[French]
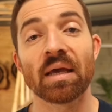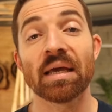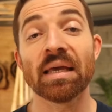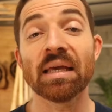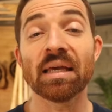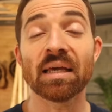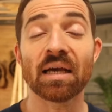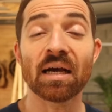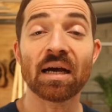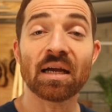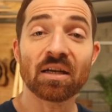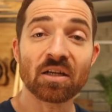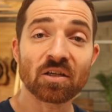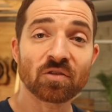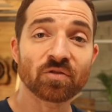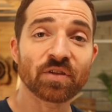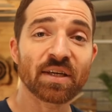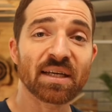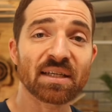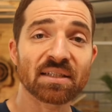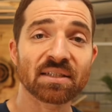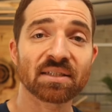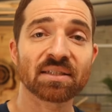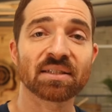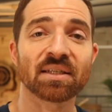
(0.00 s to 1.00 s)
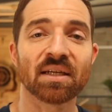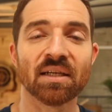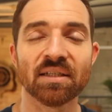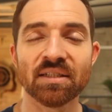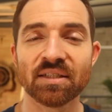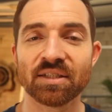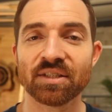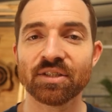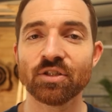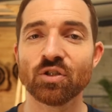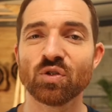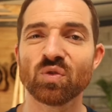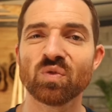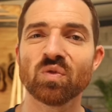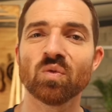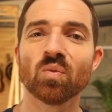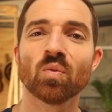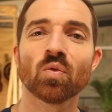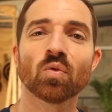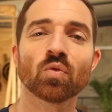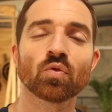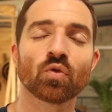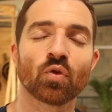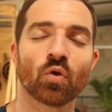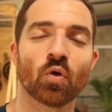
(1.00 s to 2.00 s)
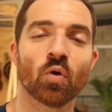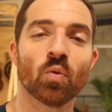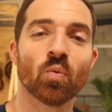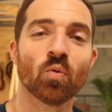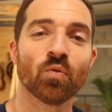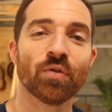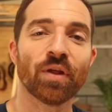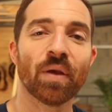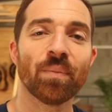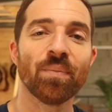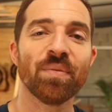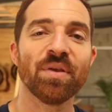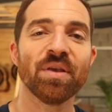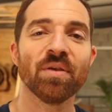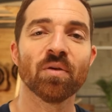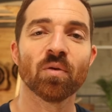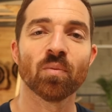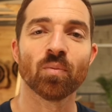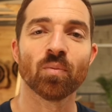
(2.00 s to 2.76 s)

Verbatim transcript: Et à l'inverse, ici je vous montre mon ami